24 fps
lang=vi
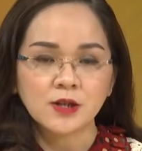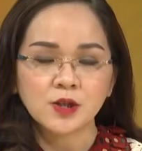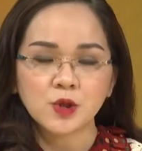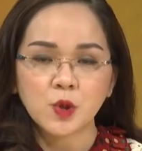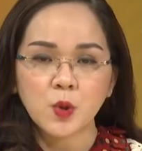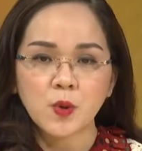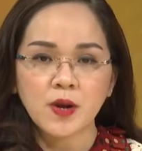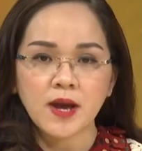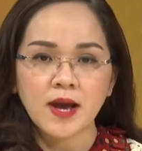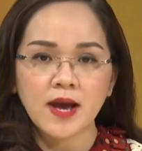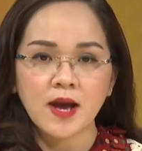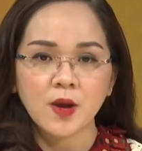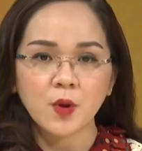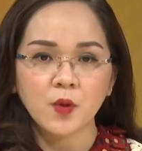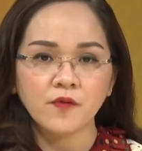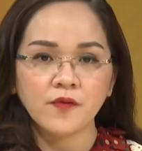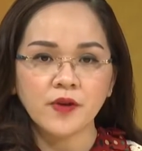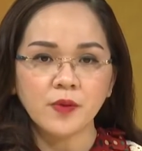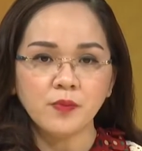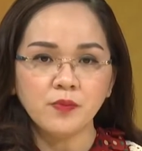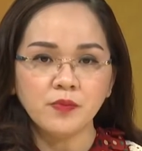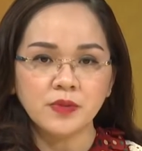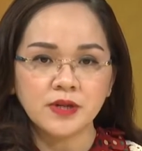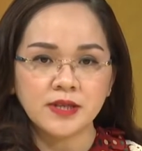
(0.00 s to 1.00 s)
số ca
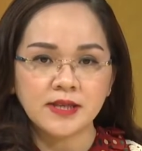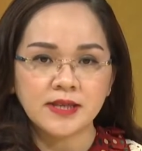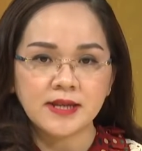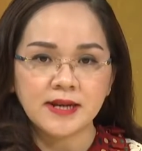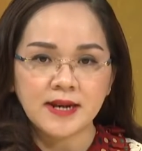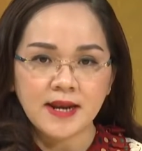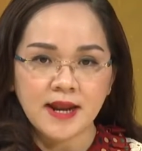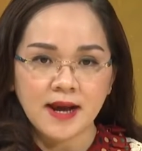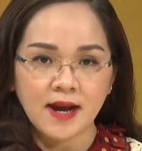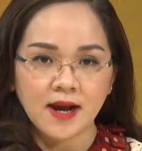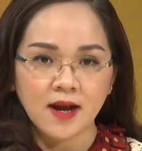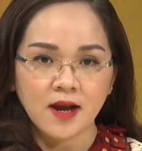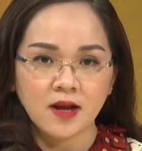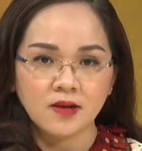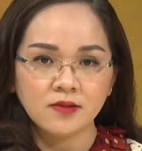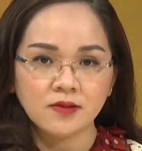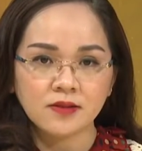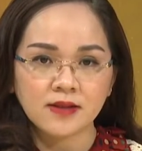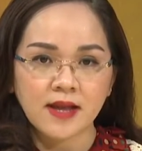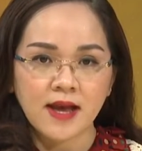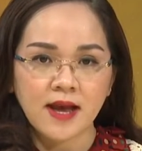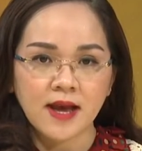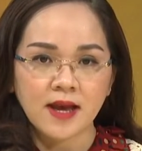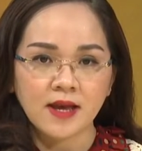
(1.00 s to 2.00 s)
Covid mười chín nặng ở
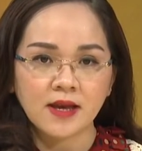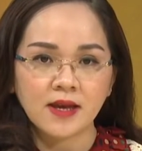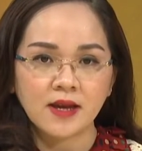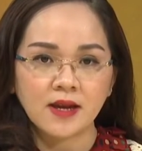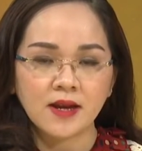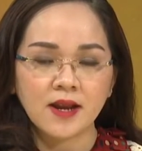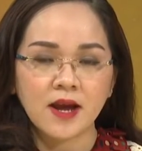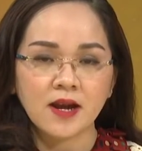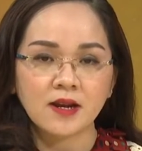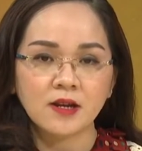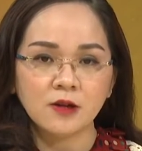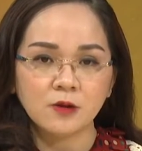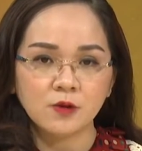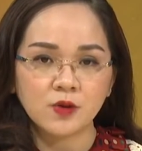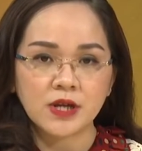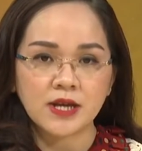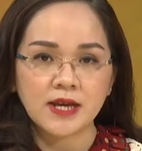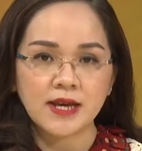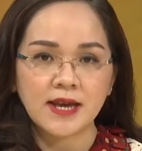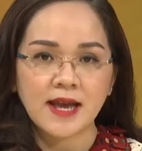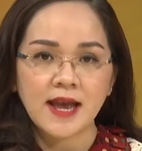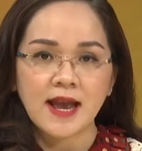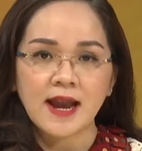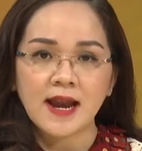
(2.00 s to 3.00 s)
nước ta hiện đang điều
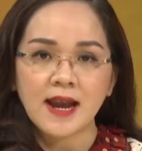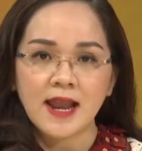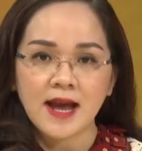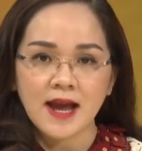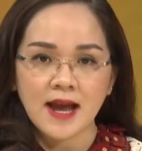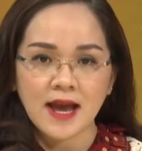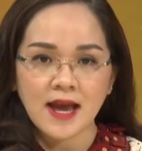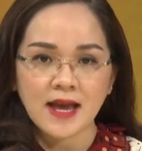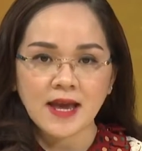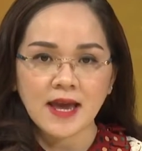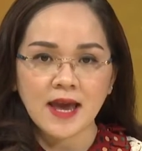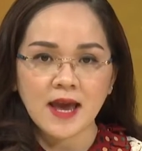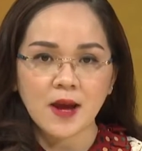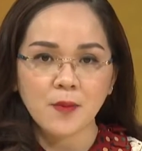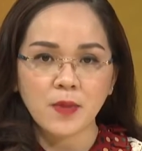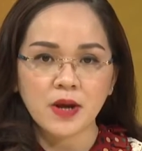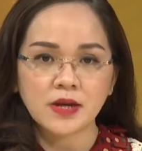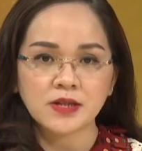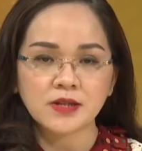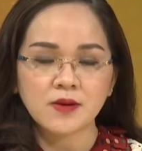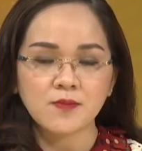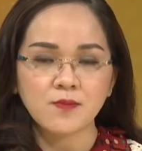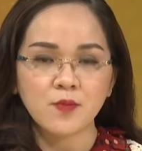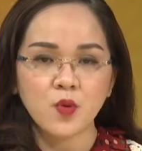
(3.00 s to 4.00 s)
trị là hai nghìn
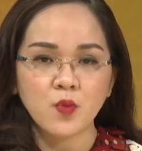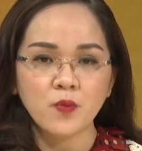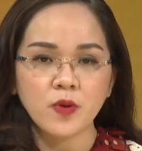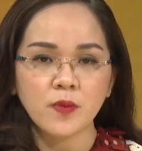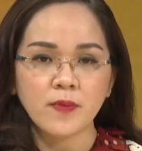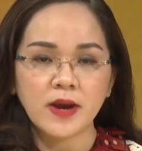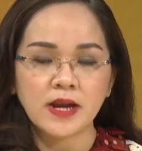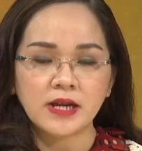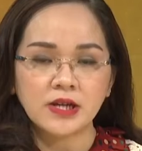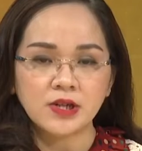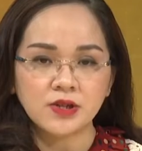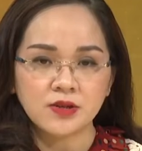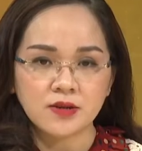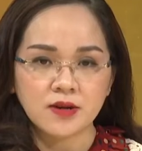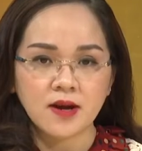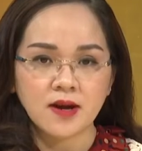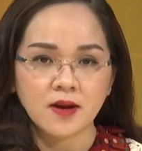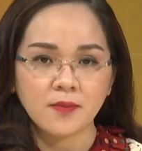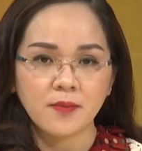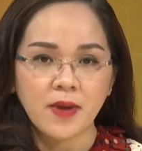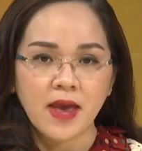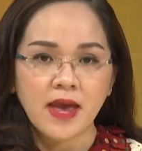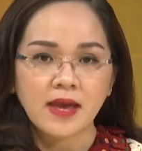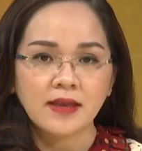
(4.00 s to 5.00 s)
ba trăm bốn mươi bảy trường
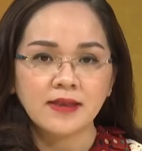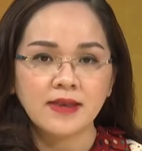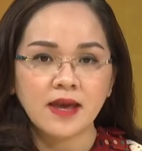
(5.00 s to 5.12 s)
hợp,